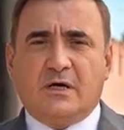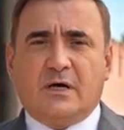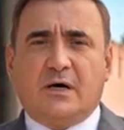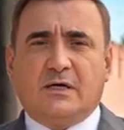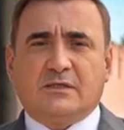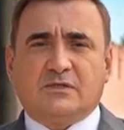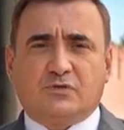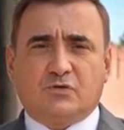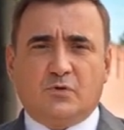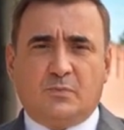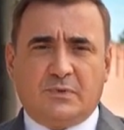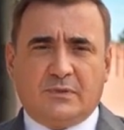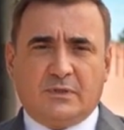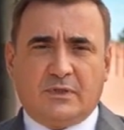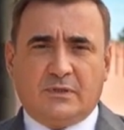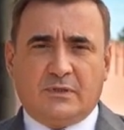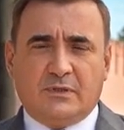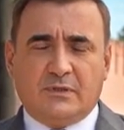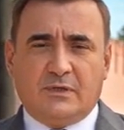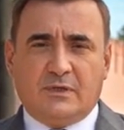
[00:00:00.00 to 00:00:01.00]

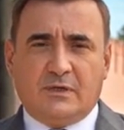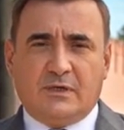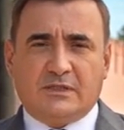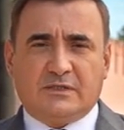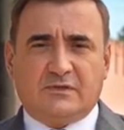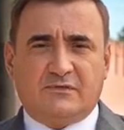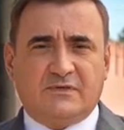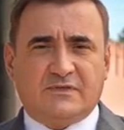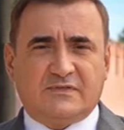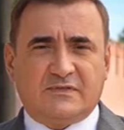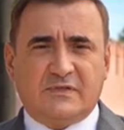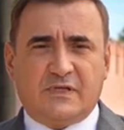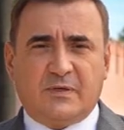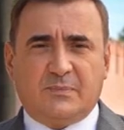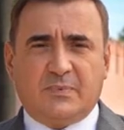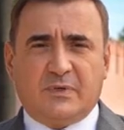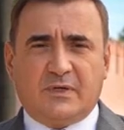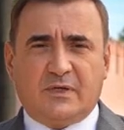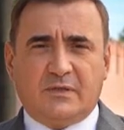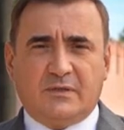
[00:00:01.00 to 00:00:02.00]
Особенно ответственная
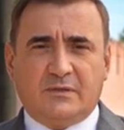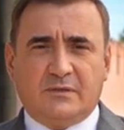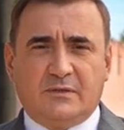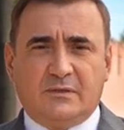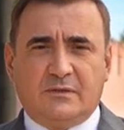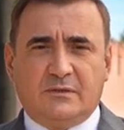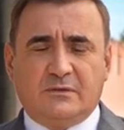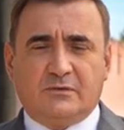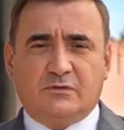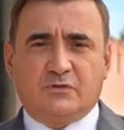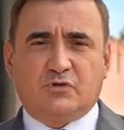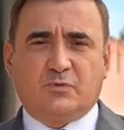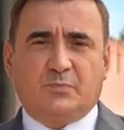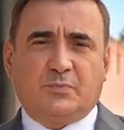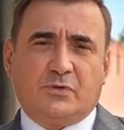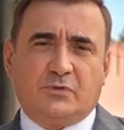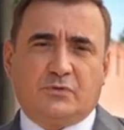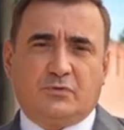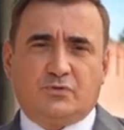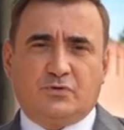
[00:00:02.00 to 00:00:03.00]
пора
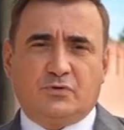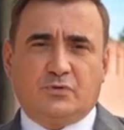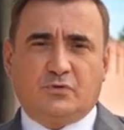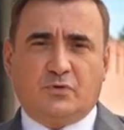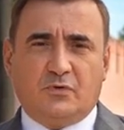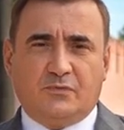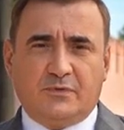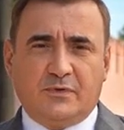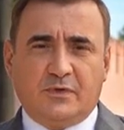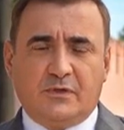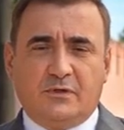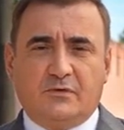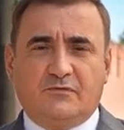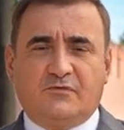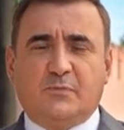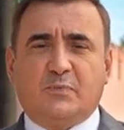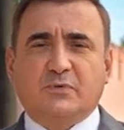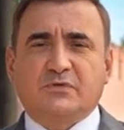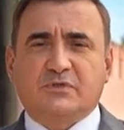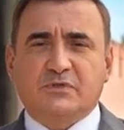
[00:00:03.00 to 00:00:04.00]
наступает учеников
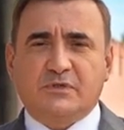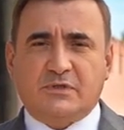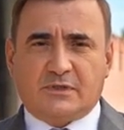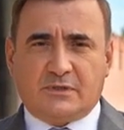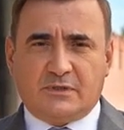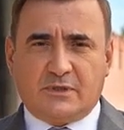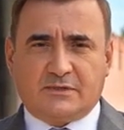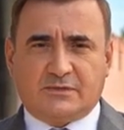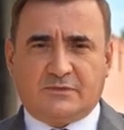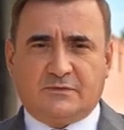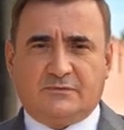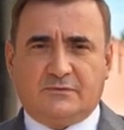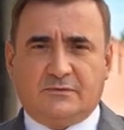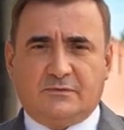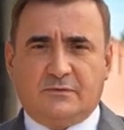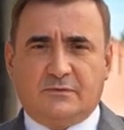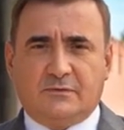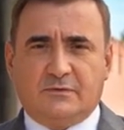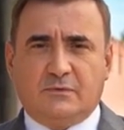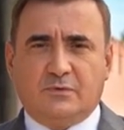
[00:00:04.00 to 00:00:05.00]
выпускных классов.
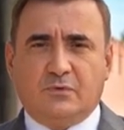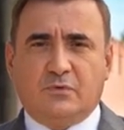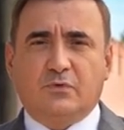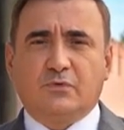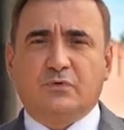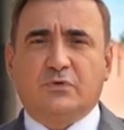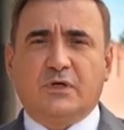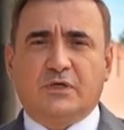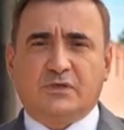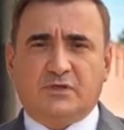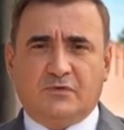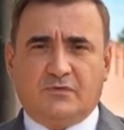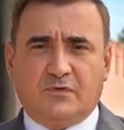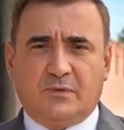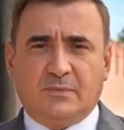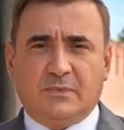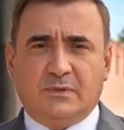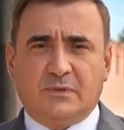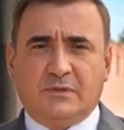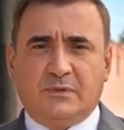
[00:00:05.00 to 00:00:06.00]
Удачи
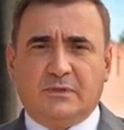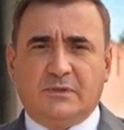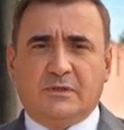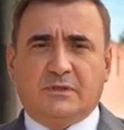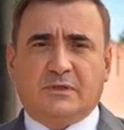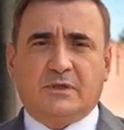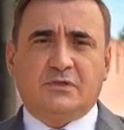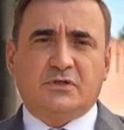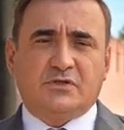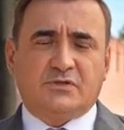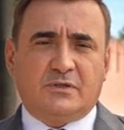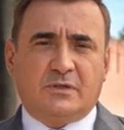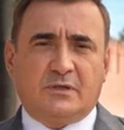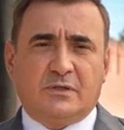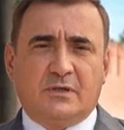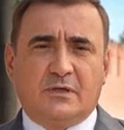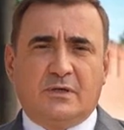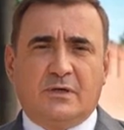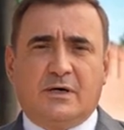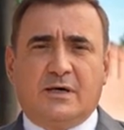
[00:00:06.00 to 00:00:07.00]
вам и, конечно,
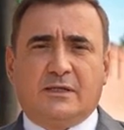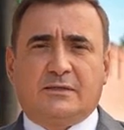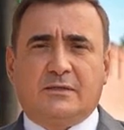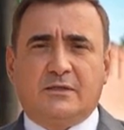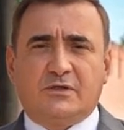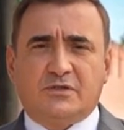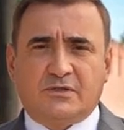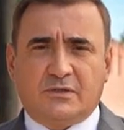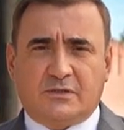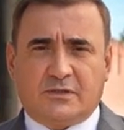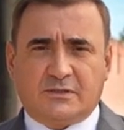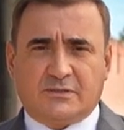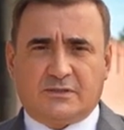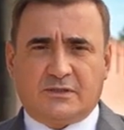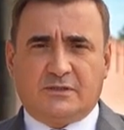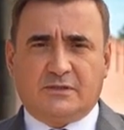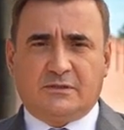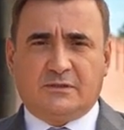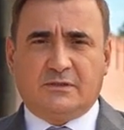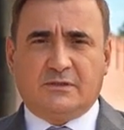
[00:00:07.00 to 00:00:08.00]
отличных
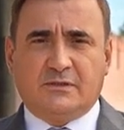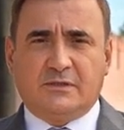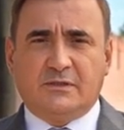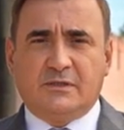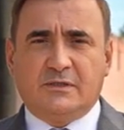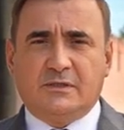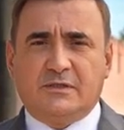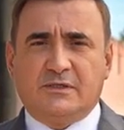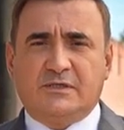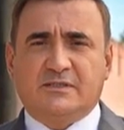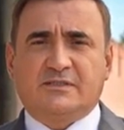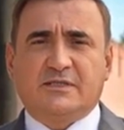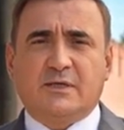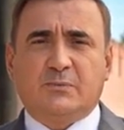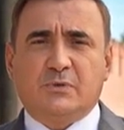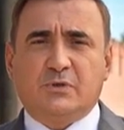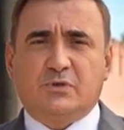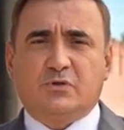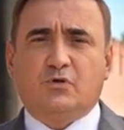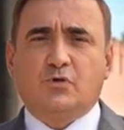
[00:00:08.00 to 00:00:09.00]
оценок. И
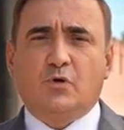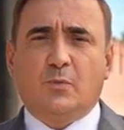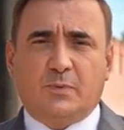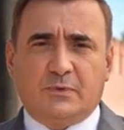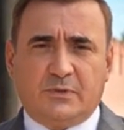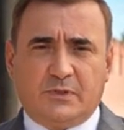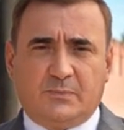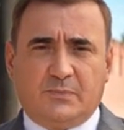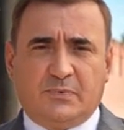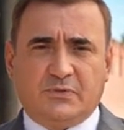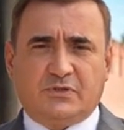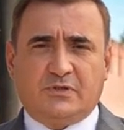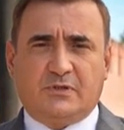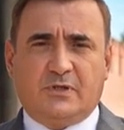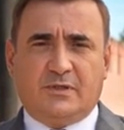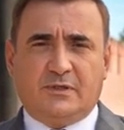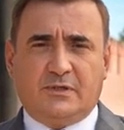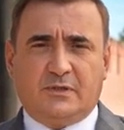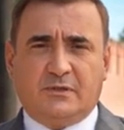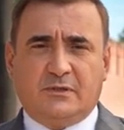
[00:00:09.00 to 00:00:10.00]
самые теплые
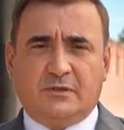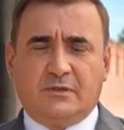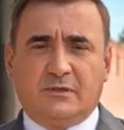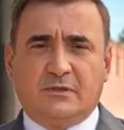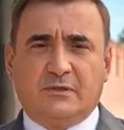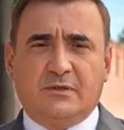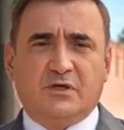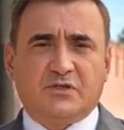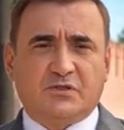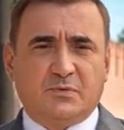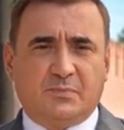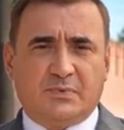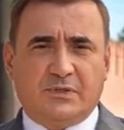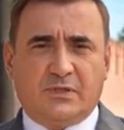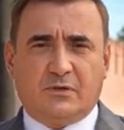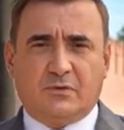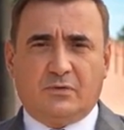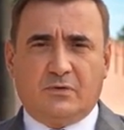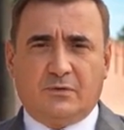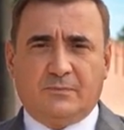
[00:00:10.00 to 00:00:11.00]
пожелания нашим
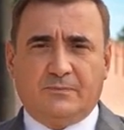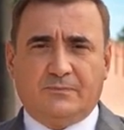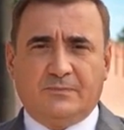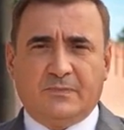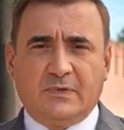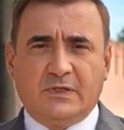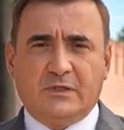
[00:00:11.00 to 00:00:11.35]
педагогам.